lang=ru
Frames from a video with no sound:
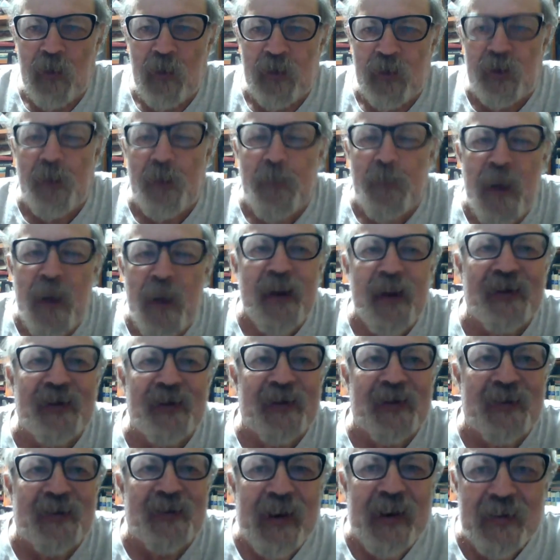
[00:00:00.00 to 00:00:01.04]
Тебе не
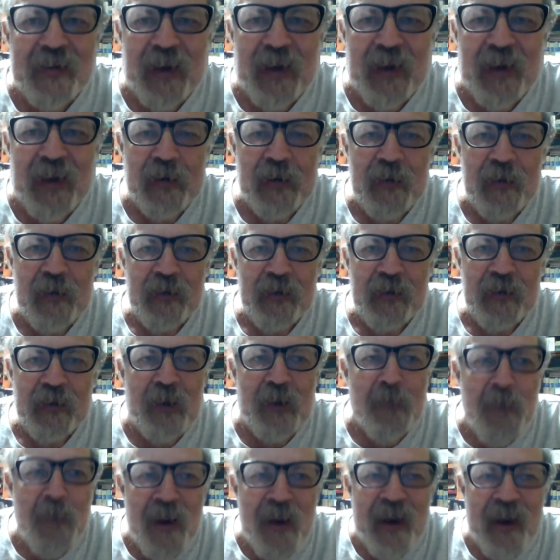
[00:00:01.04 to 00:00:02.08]
стыдно? Ты
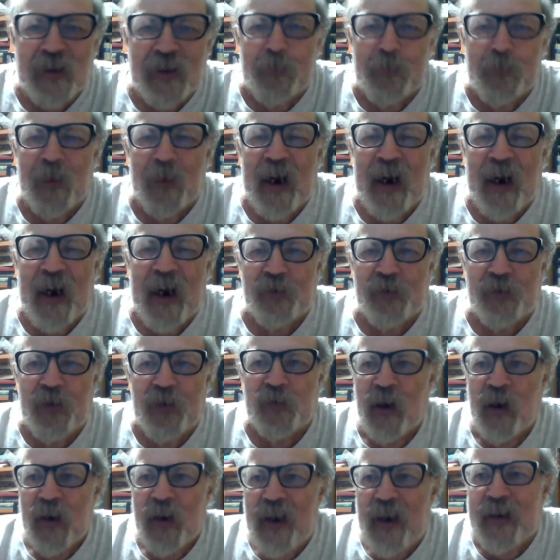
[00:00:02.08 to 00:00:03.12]
меня спрашиваешь,
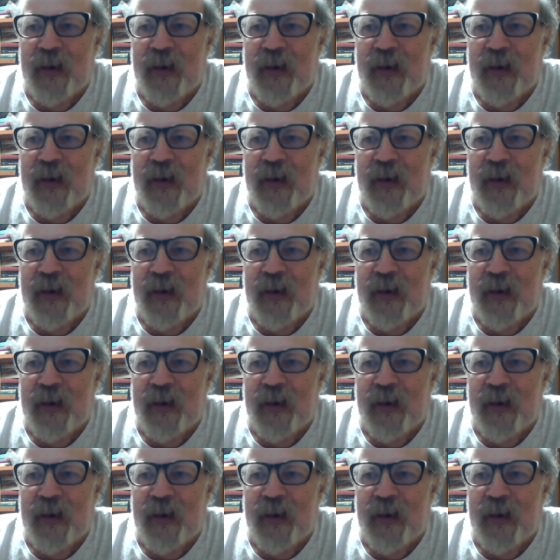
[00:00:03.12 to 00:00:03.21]
и